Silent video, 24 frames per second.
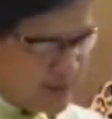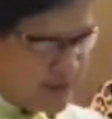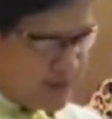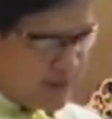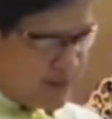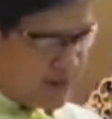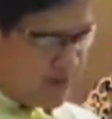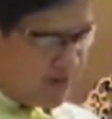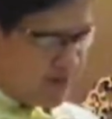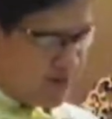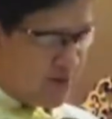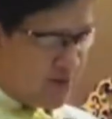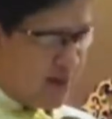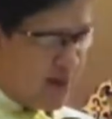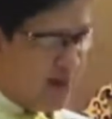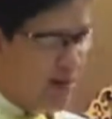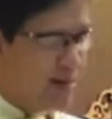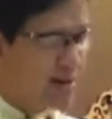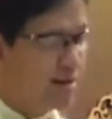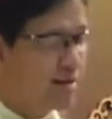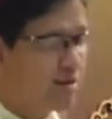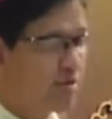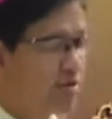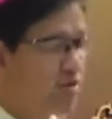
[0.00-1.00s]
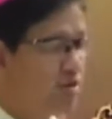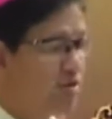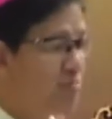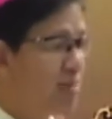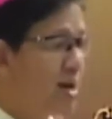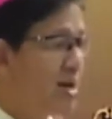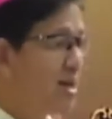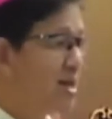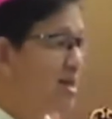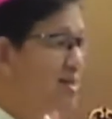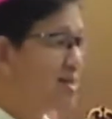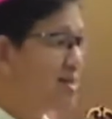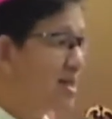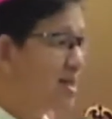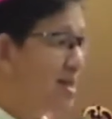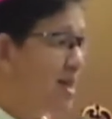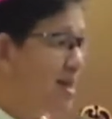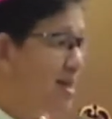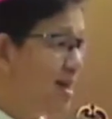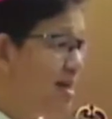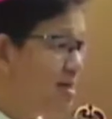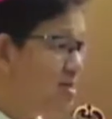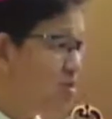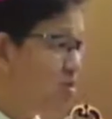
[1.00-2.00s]
Unya, ubanan kini
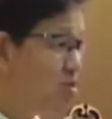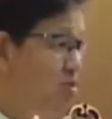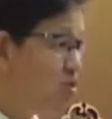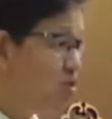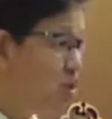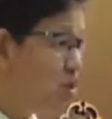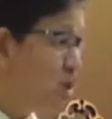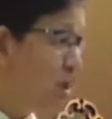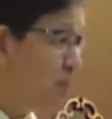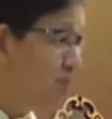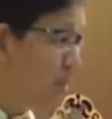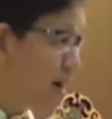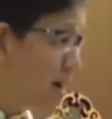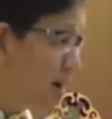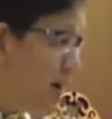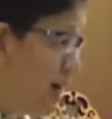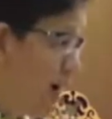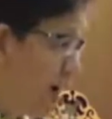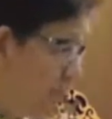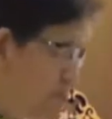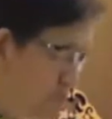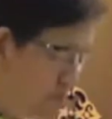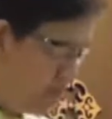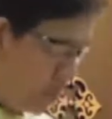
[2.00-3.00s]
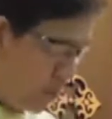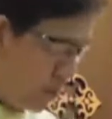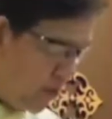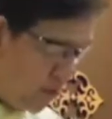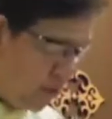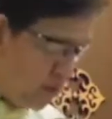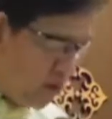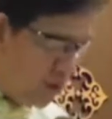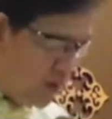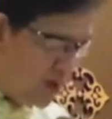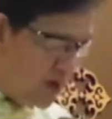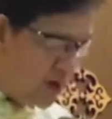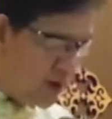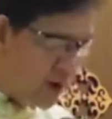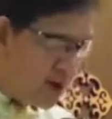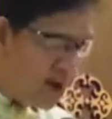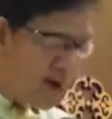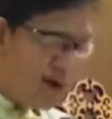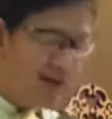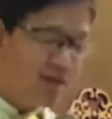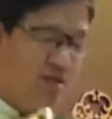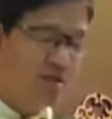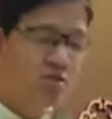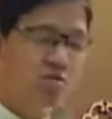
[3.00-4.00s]
nato sa pagampo
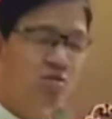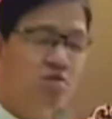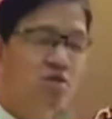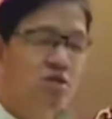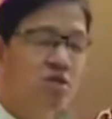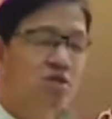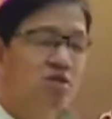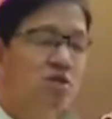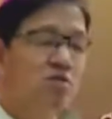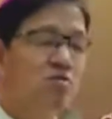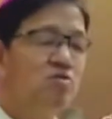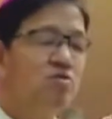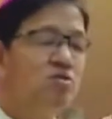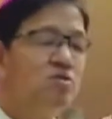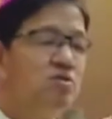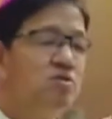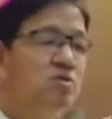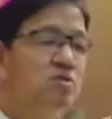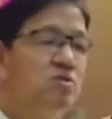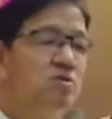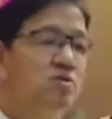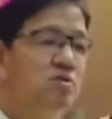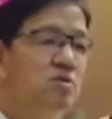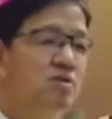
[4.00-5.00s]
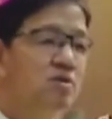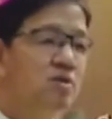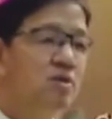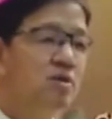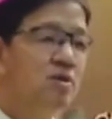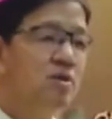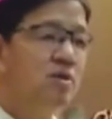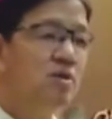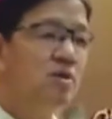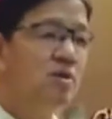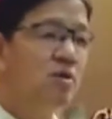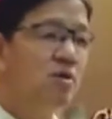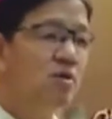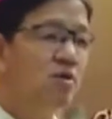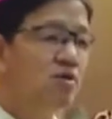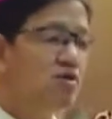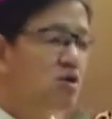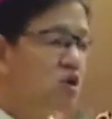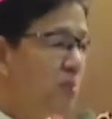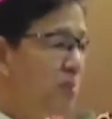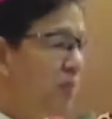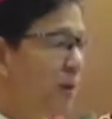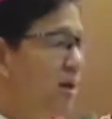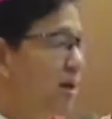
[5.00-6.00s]
ngadto sa Dios. Og
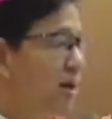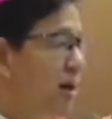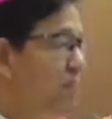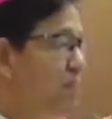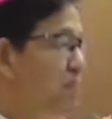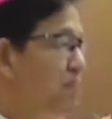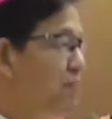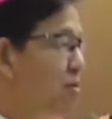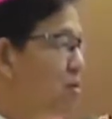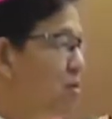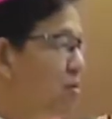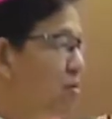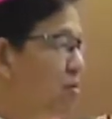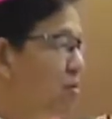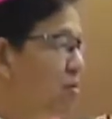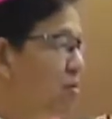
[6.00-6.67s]
sa pagampo